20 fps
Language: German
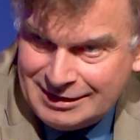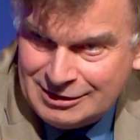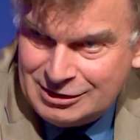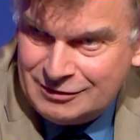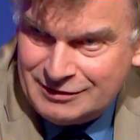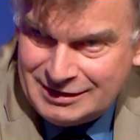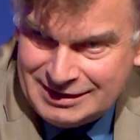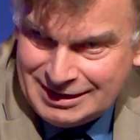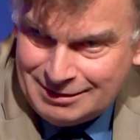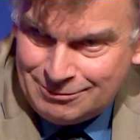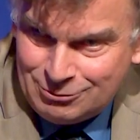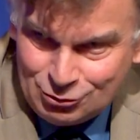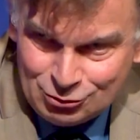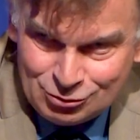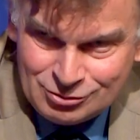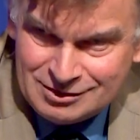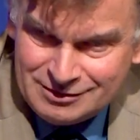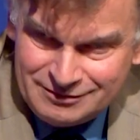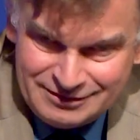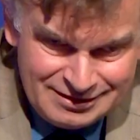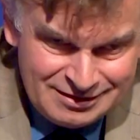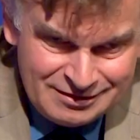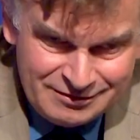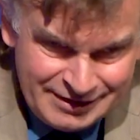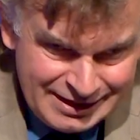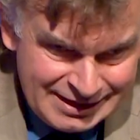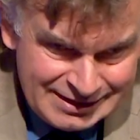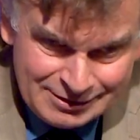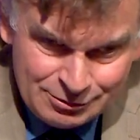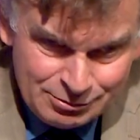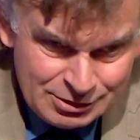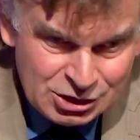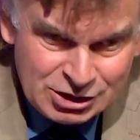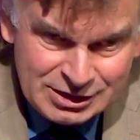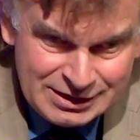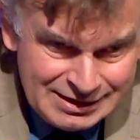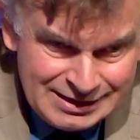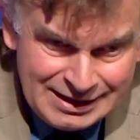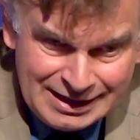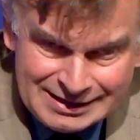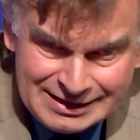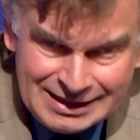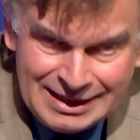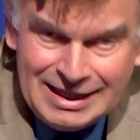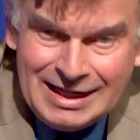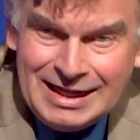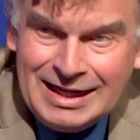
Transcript: Also wenn der Blutdruck gewisse Werte überschritten hat,